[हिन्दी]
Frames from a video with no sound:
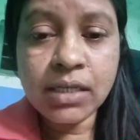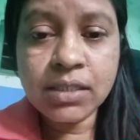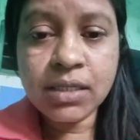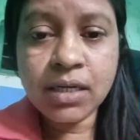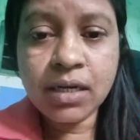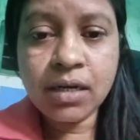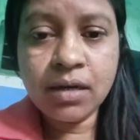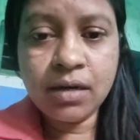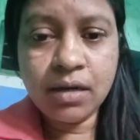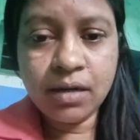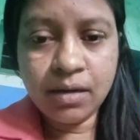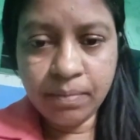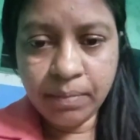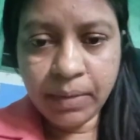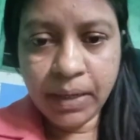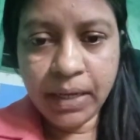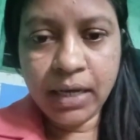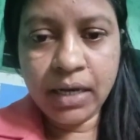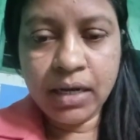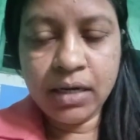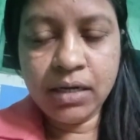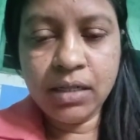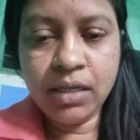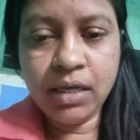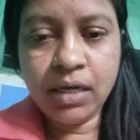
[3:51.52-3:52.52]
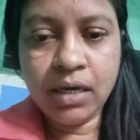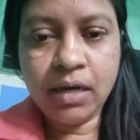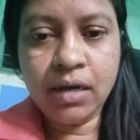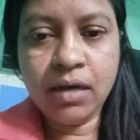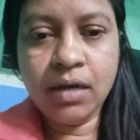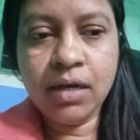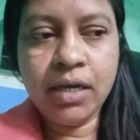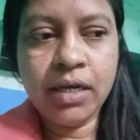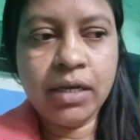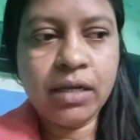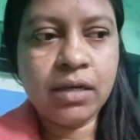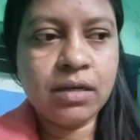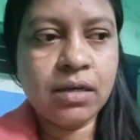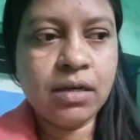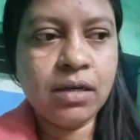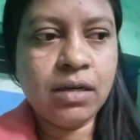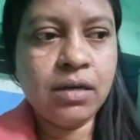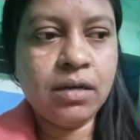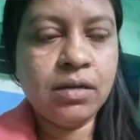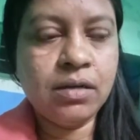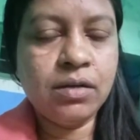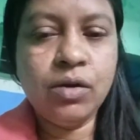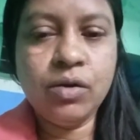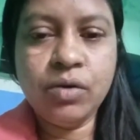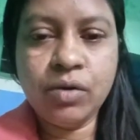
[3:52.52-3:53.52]
ऐसा बयान दिया
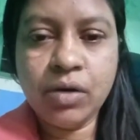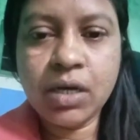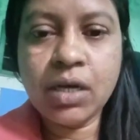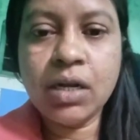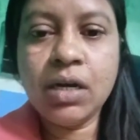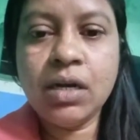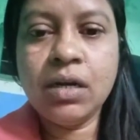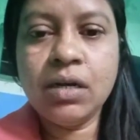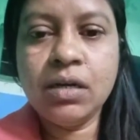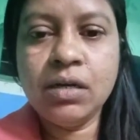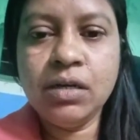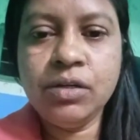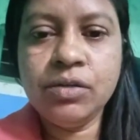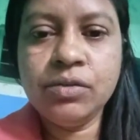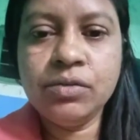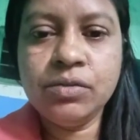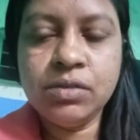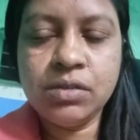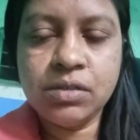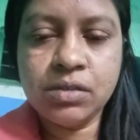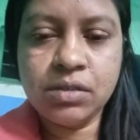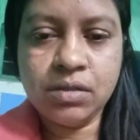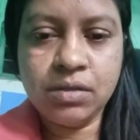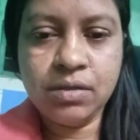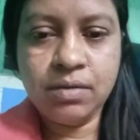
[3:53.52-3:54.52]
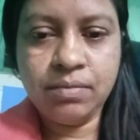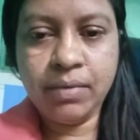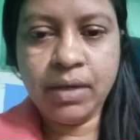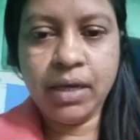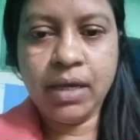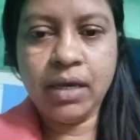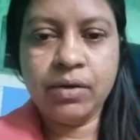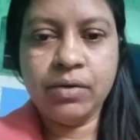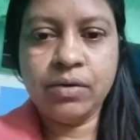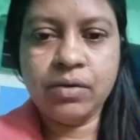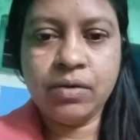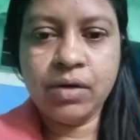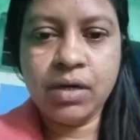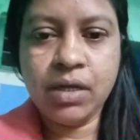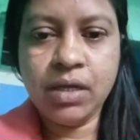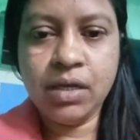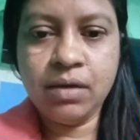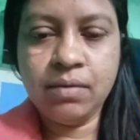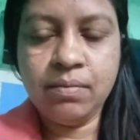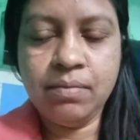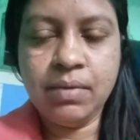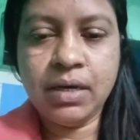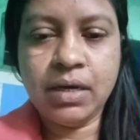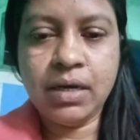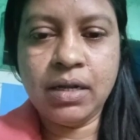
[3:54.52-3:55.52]
एक लोकल न्यूज़ में उन्होंने
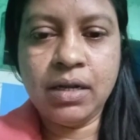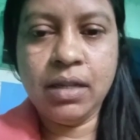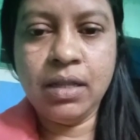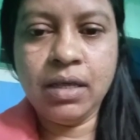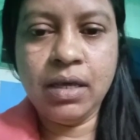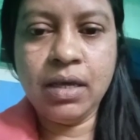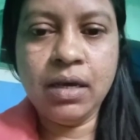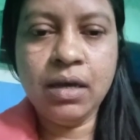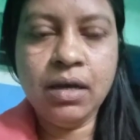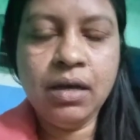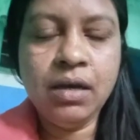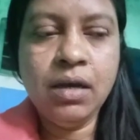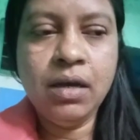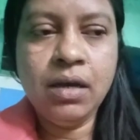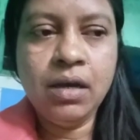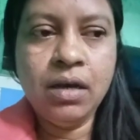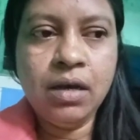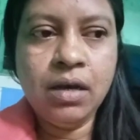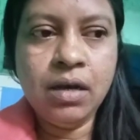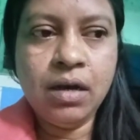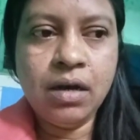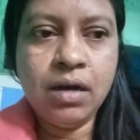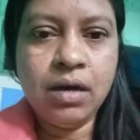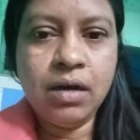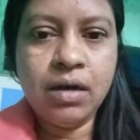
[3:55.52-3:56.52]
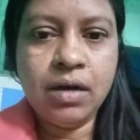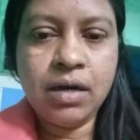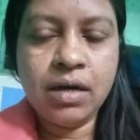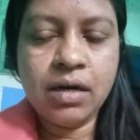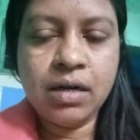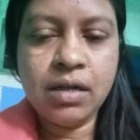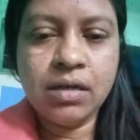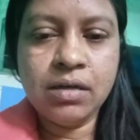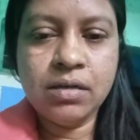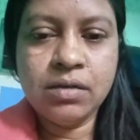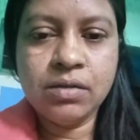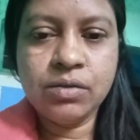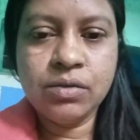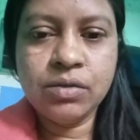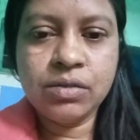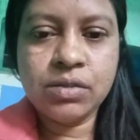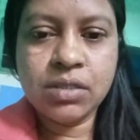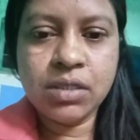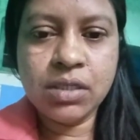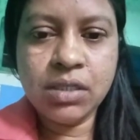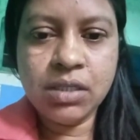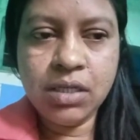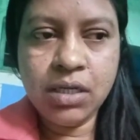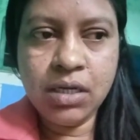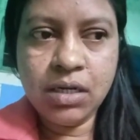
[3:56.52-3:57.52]
ये बयान दिया और
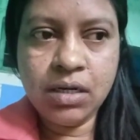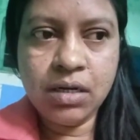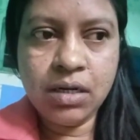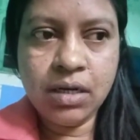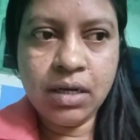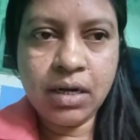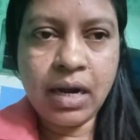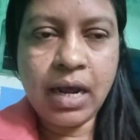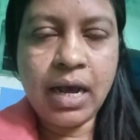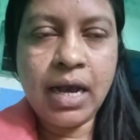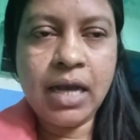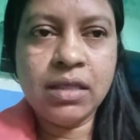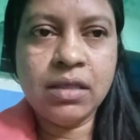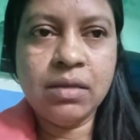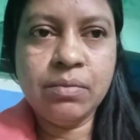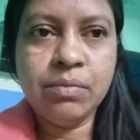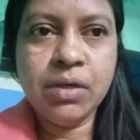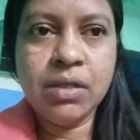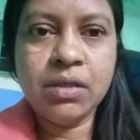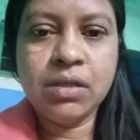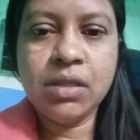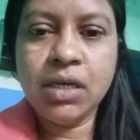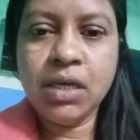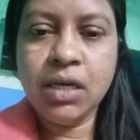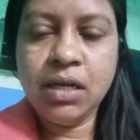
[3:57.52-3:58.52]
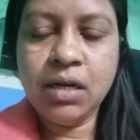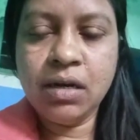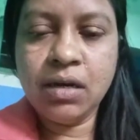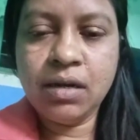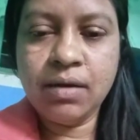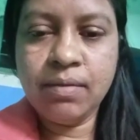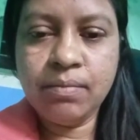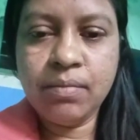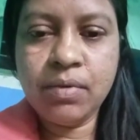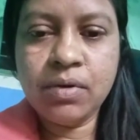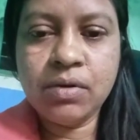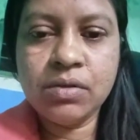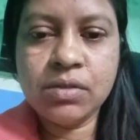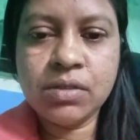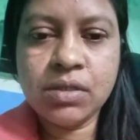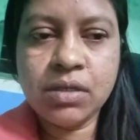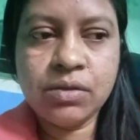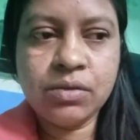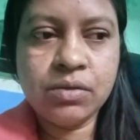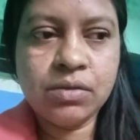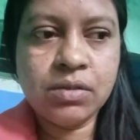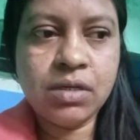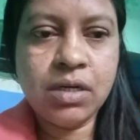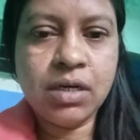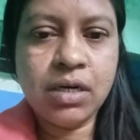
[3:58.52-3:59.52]
उसी दिन रात में तीन नंबरों
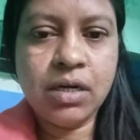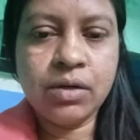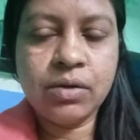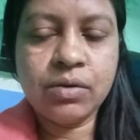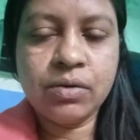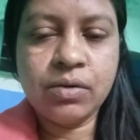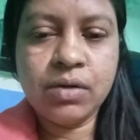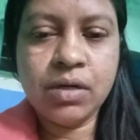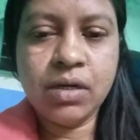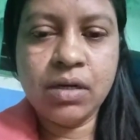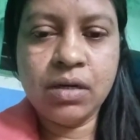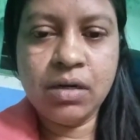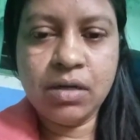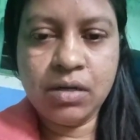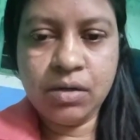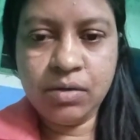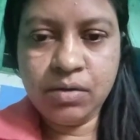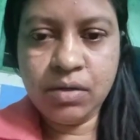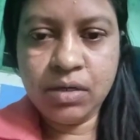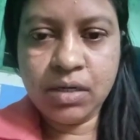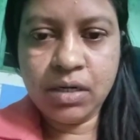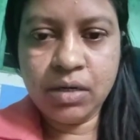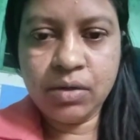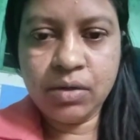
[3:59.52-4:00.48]
से कुछ लड़कों उन